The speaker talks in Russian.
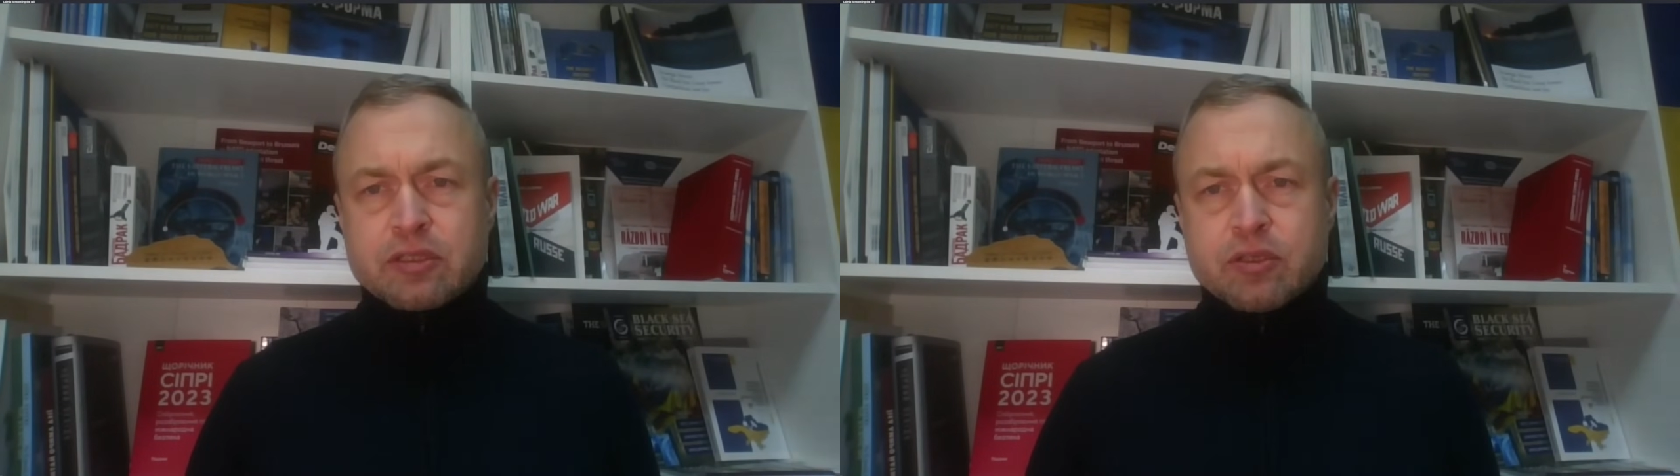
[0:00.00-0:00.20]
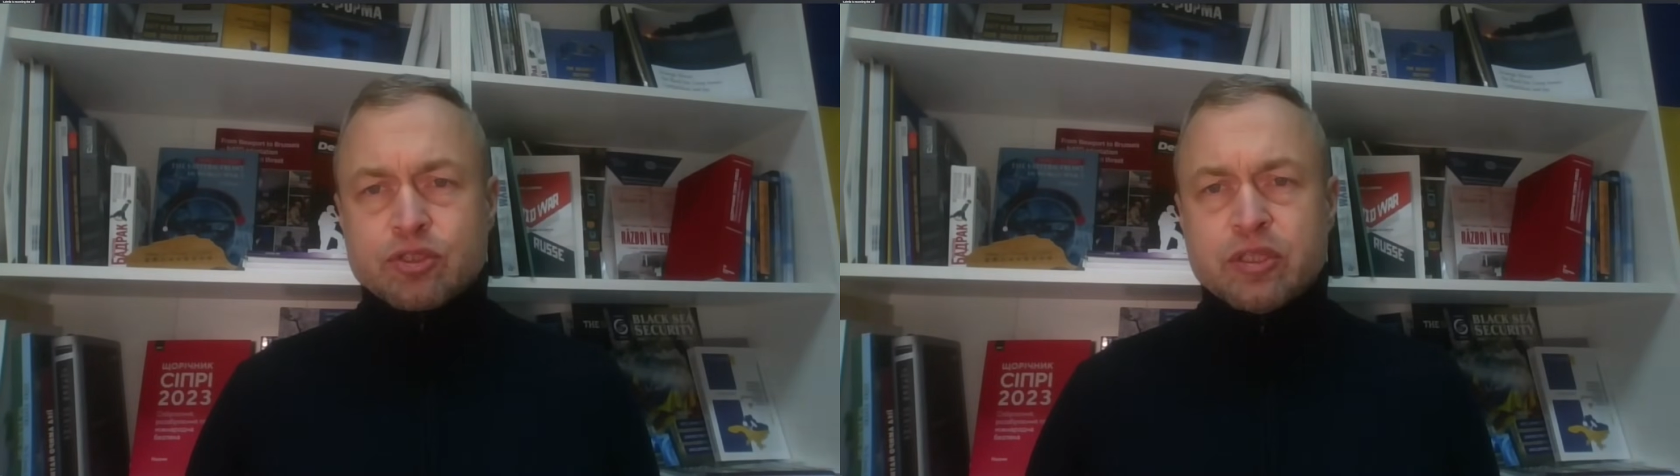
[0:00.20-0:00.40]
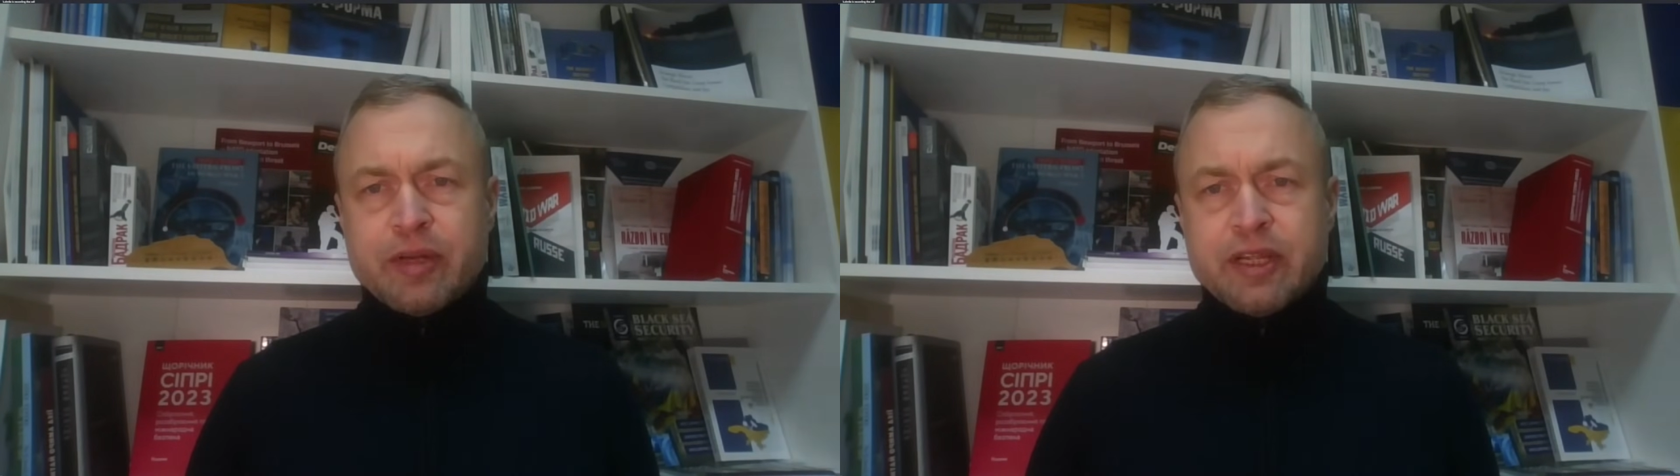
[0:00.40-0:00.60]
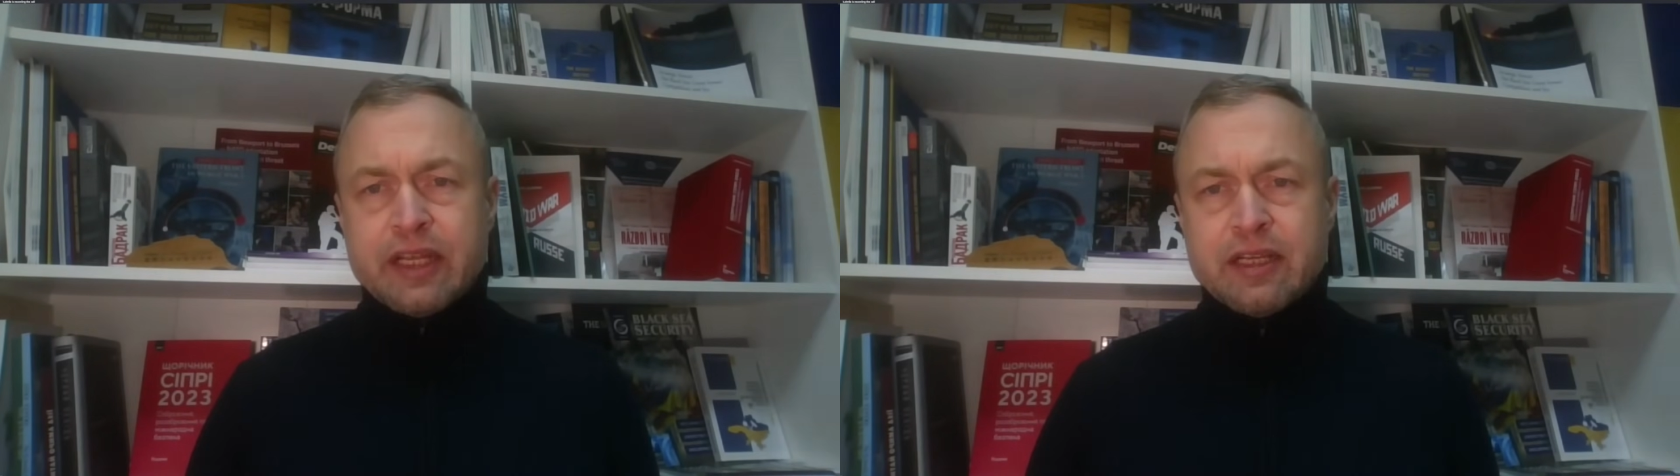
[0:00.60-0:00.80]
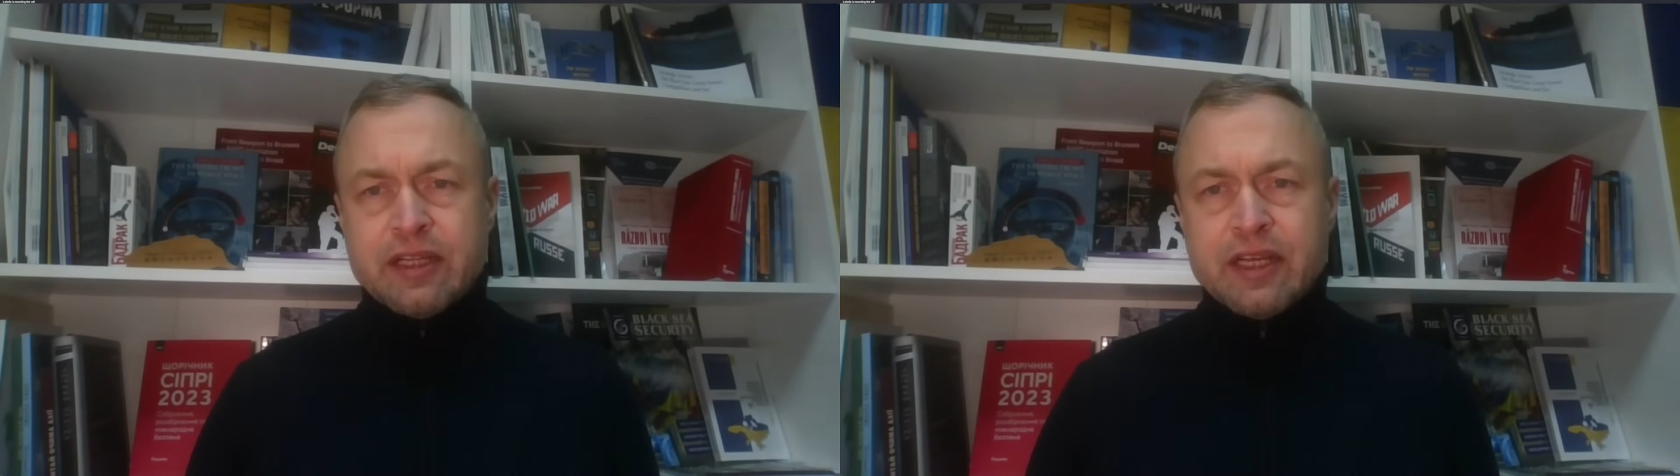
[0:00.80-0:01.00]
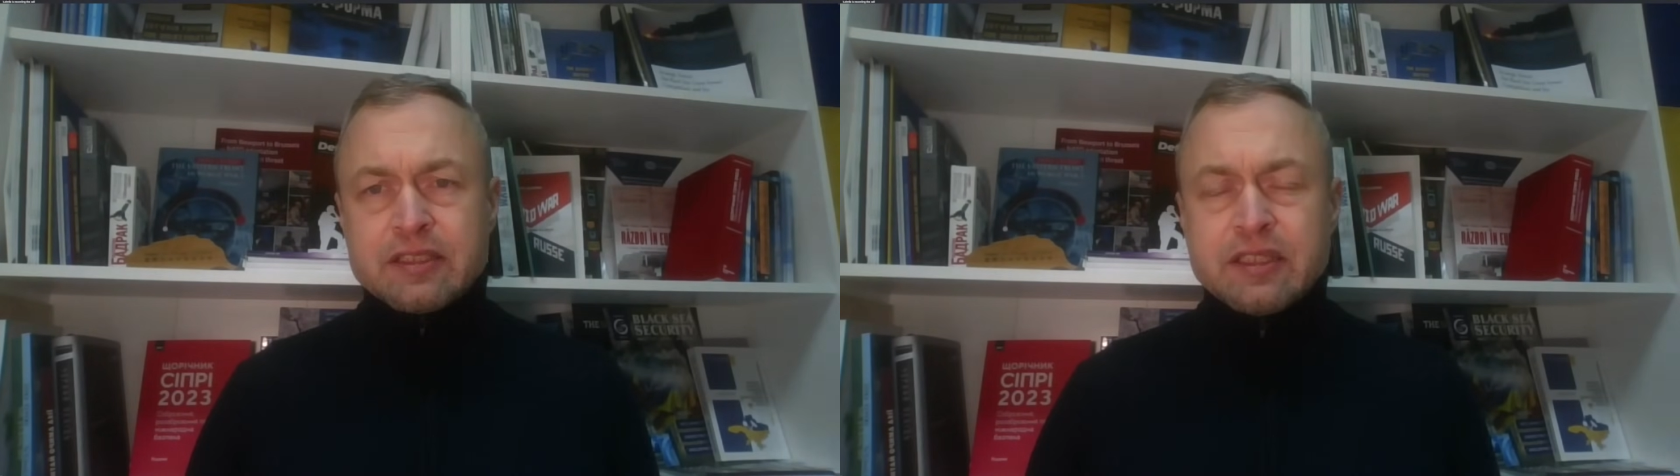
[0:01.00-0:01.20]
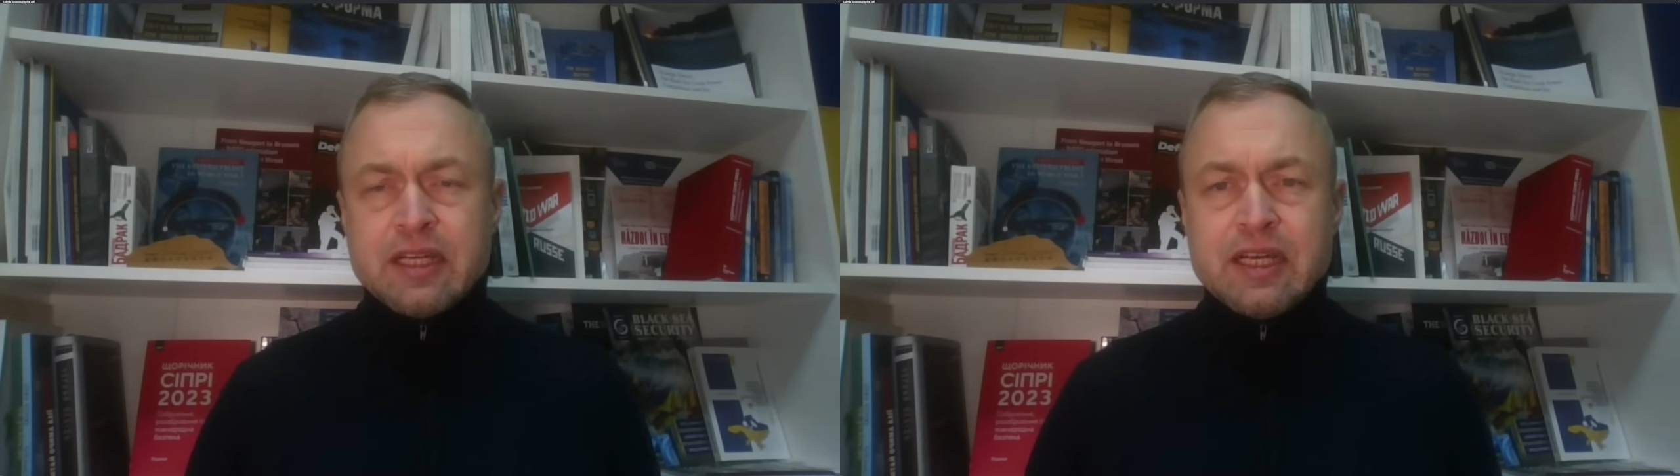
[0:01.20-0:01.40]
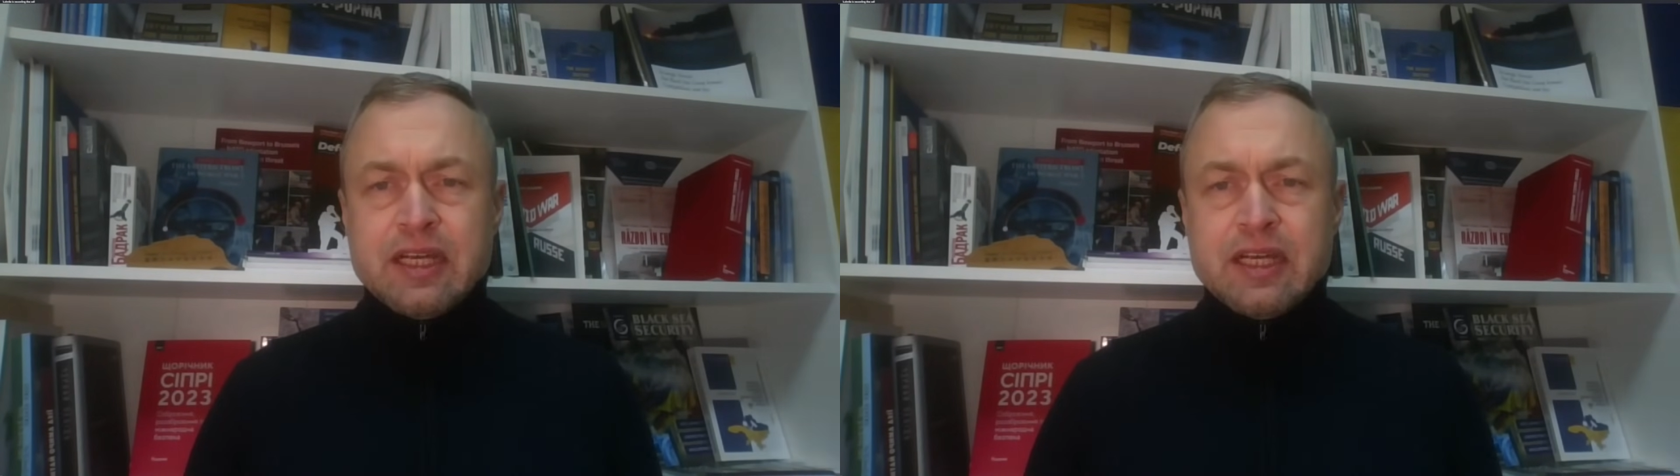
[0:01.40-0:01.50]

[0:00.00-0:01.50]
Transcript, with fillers: сложно понять для нас.